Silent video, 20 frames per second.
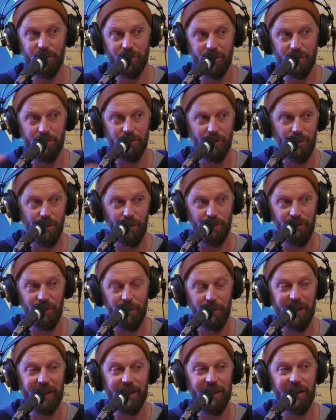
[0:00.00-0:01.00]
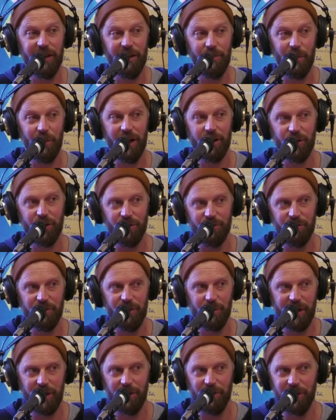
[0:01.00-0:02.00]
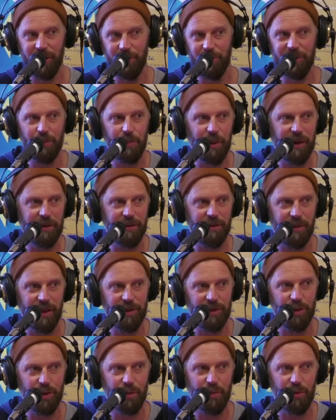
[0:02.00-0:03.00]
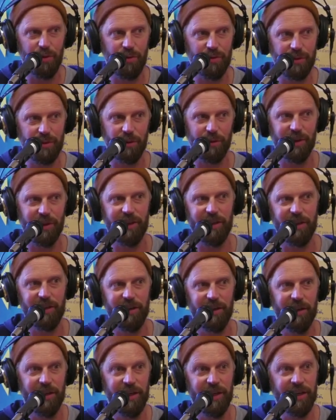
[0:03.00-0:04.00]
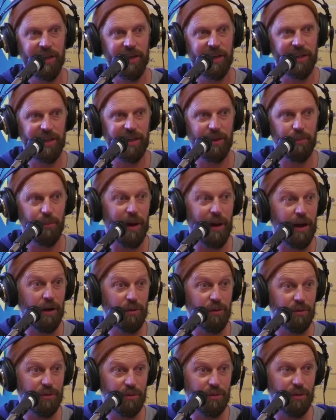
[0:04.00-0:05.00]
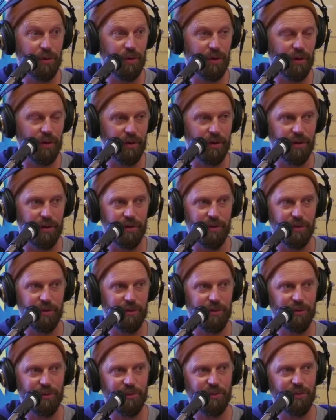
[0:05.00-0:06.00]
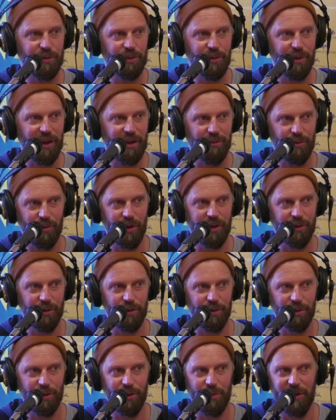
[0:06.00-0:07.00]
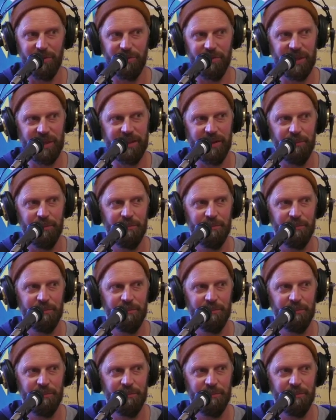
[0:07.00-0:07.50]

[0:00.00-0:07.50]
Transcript: refabriqué l'image en fabriquant des petits personnages de monstres qui, qui parlent sur, euh, sur la voix de, ma fille.